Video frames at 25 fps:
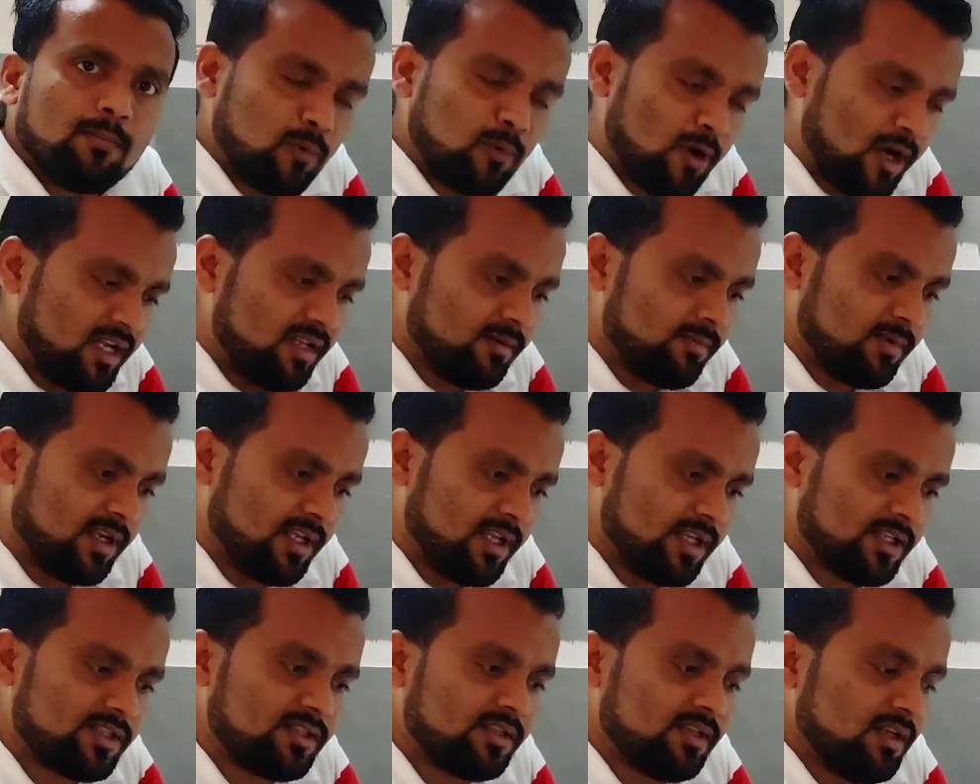
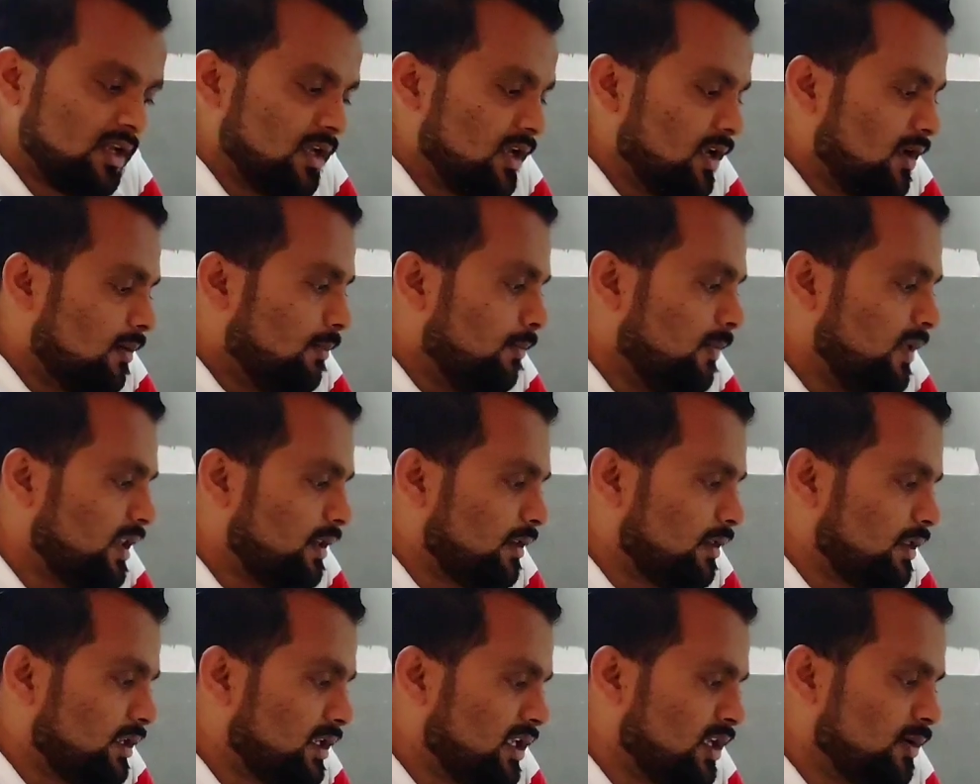पॉलीमरेज
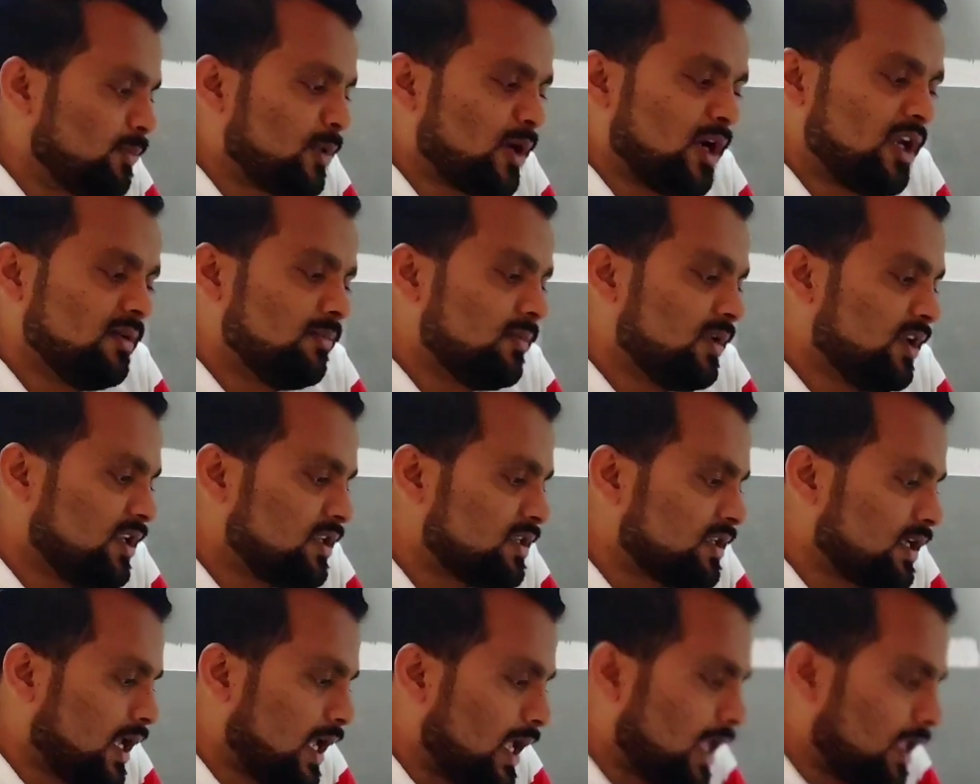मीन्स ये
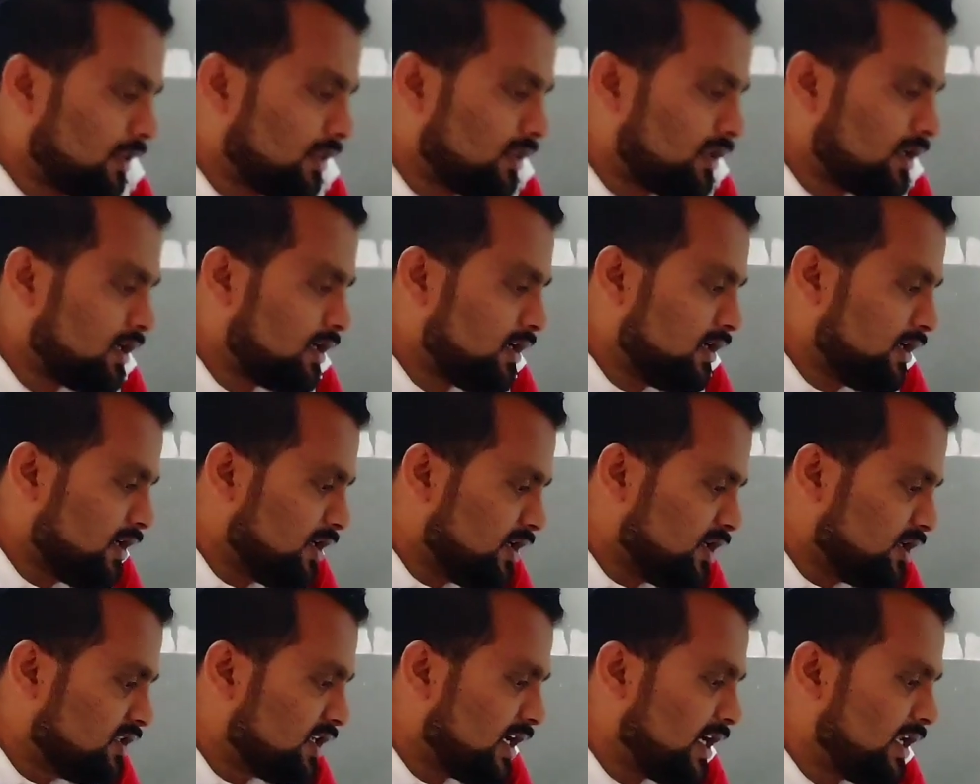पॉलीमरेज ऐसा
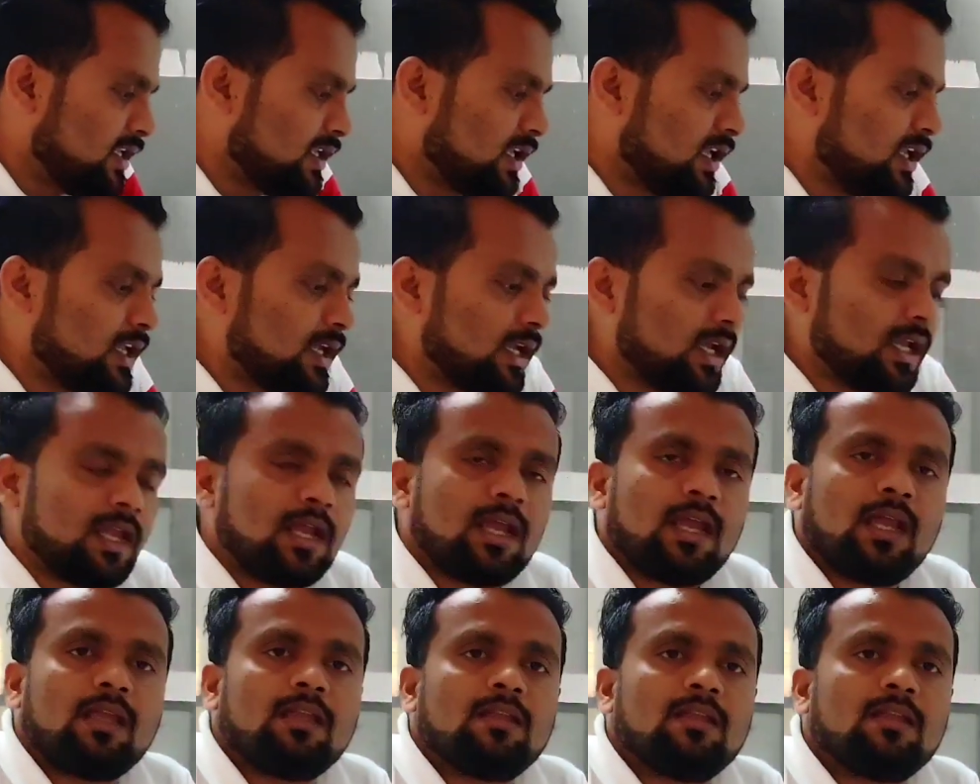डिजाइन किया
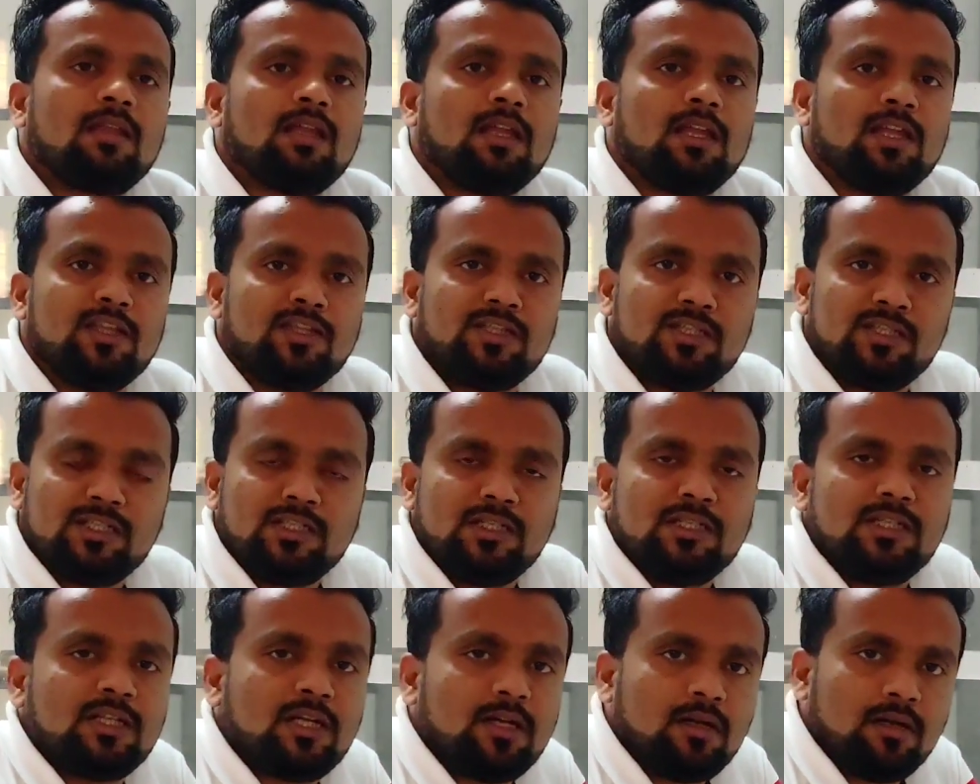गया है ये
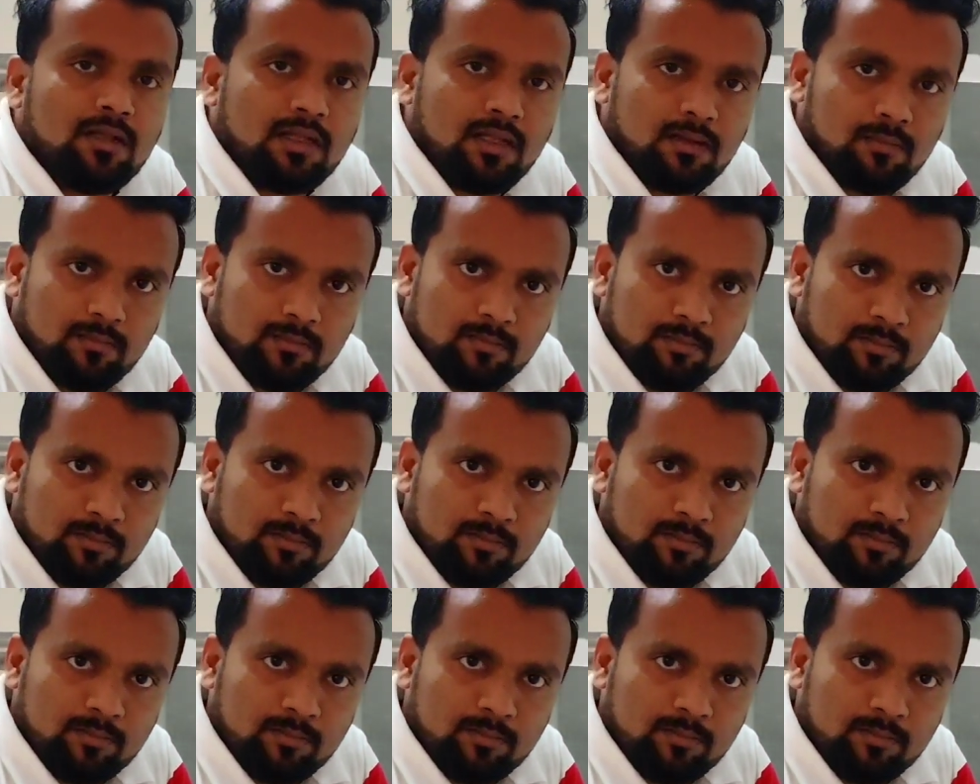इंजीनियर्ड